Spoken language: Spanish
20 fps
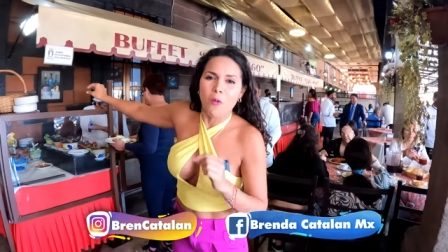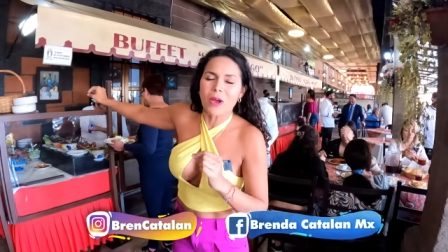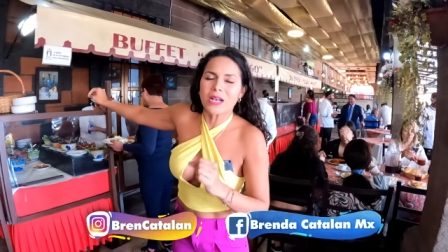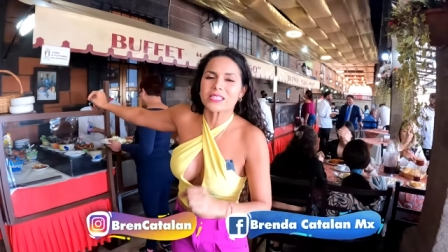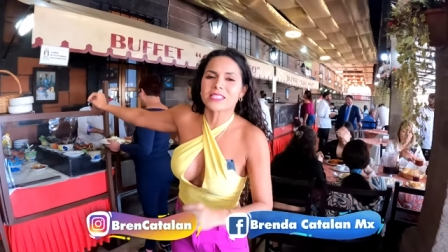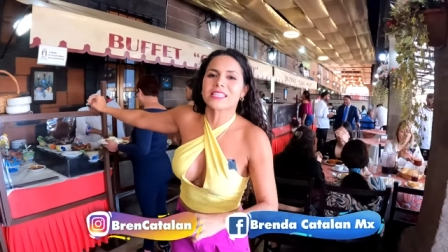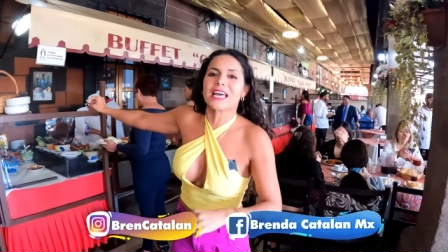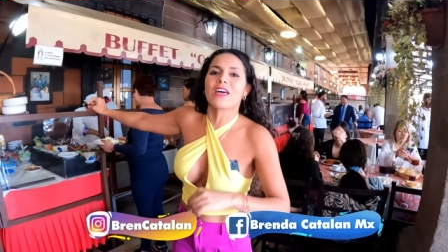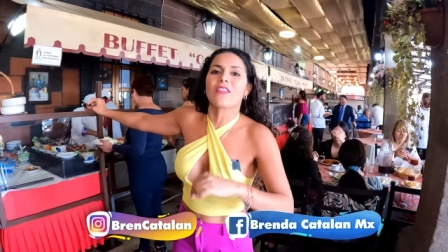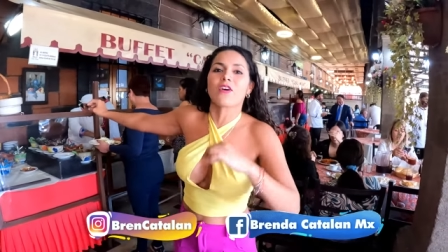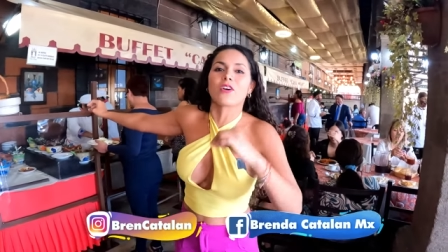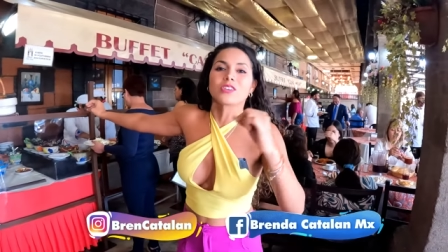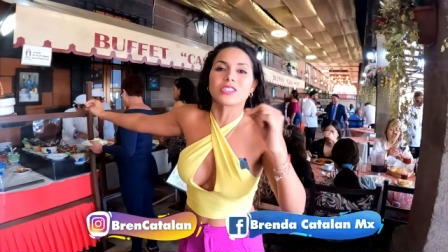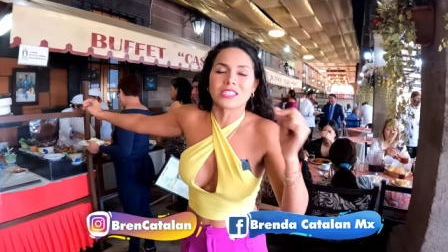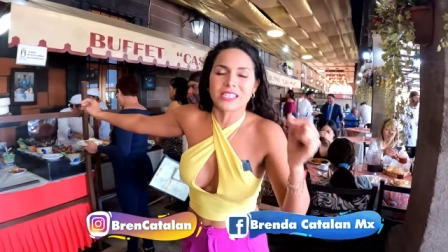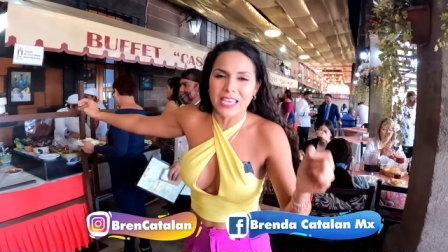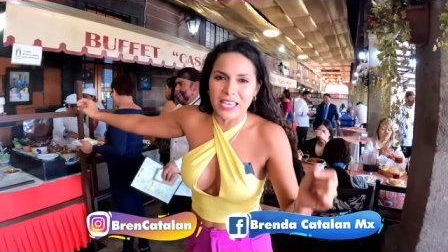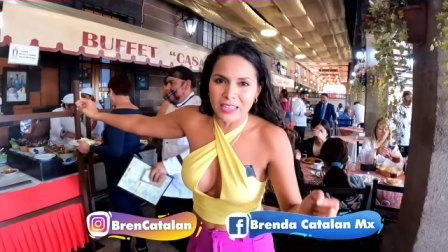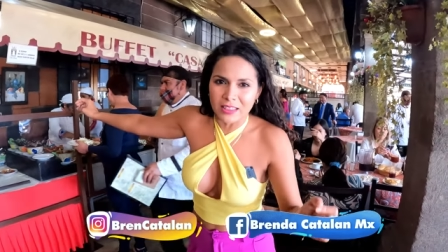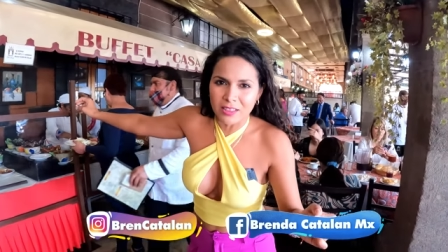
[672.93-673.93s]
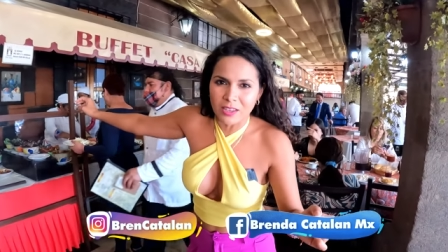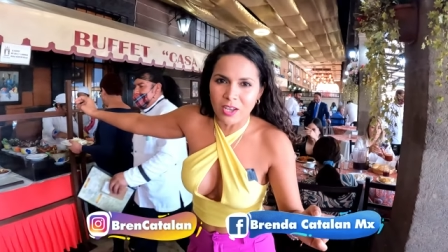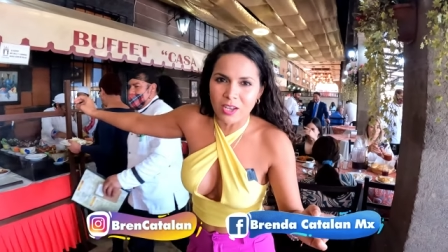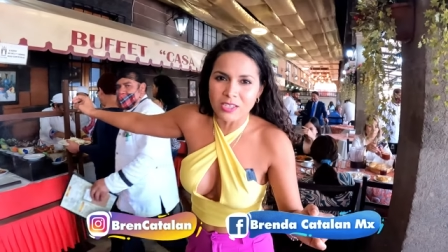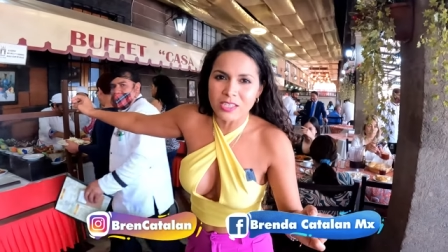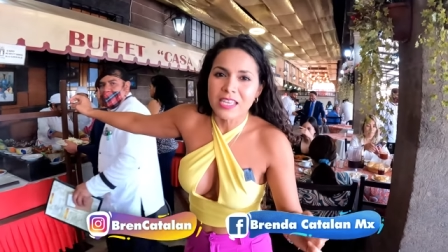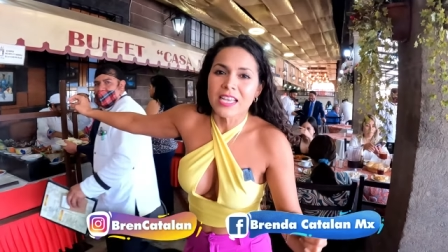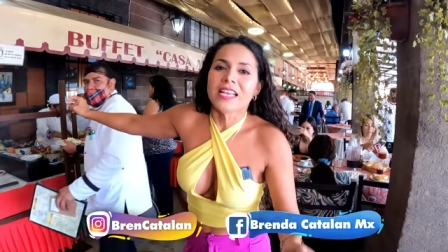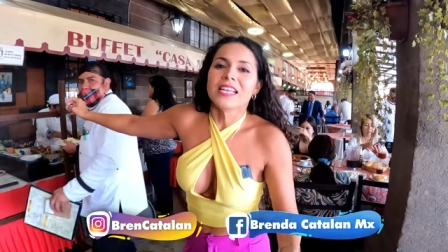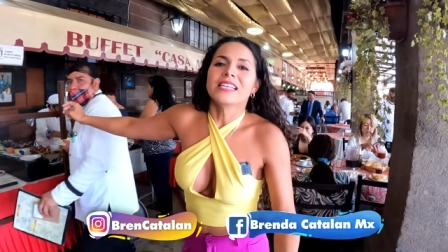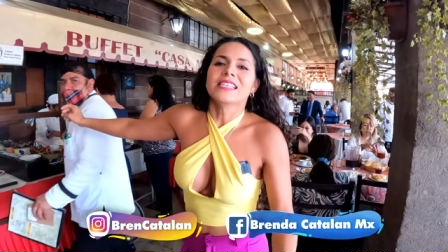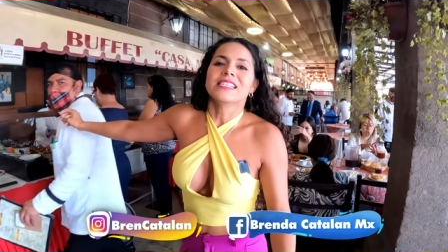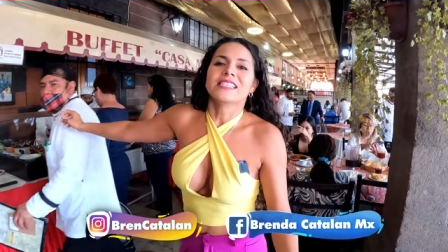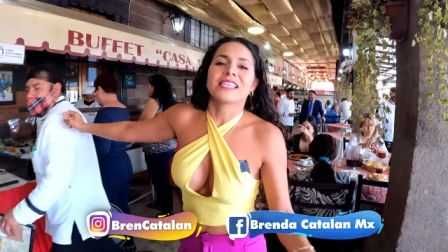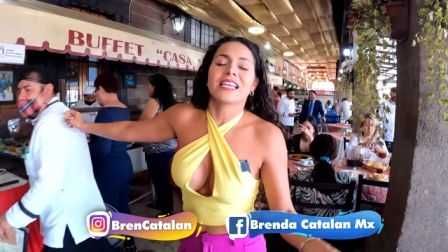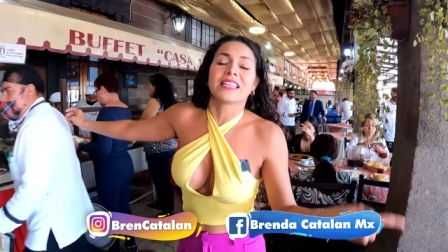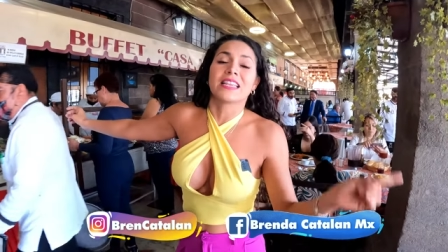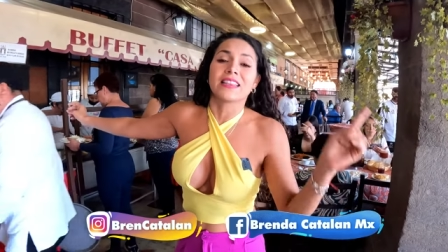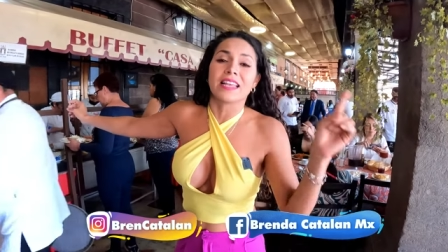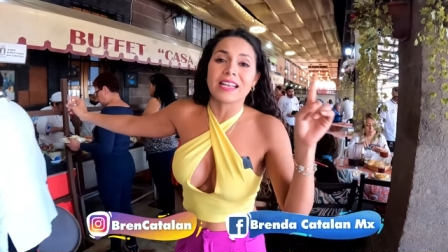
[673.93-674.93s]
Cuesta
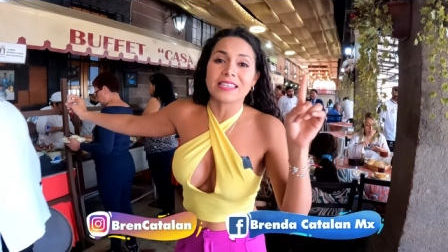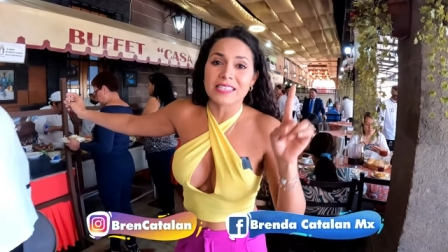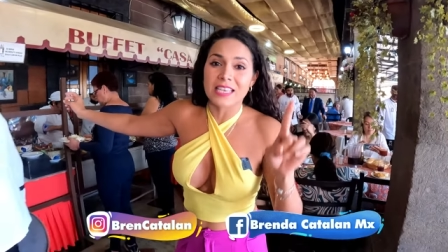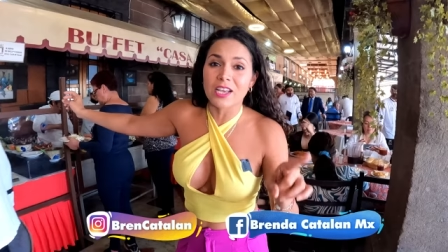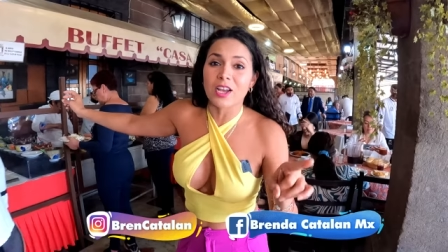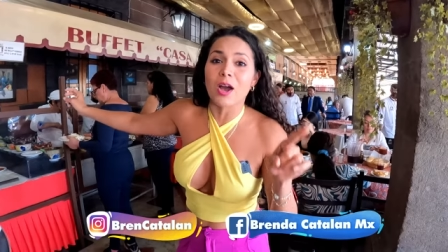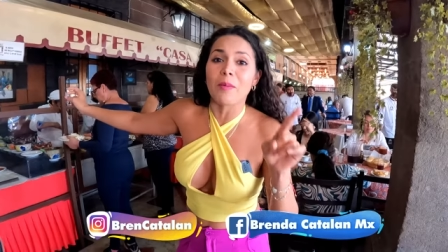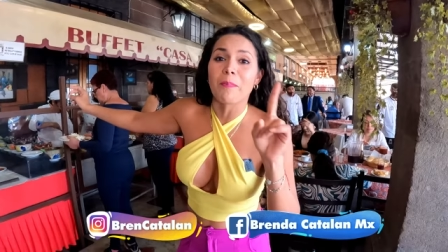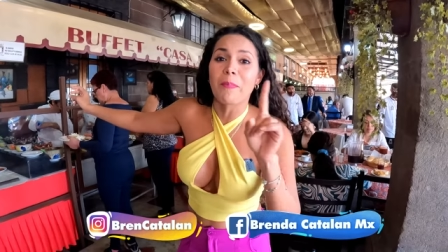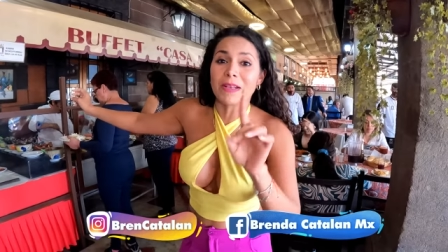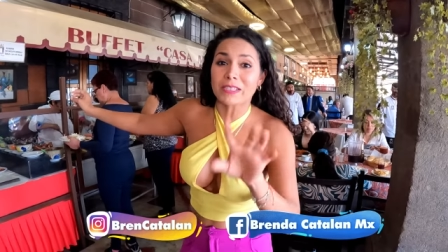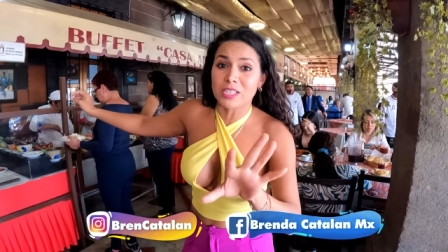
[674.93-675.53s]
275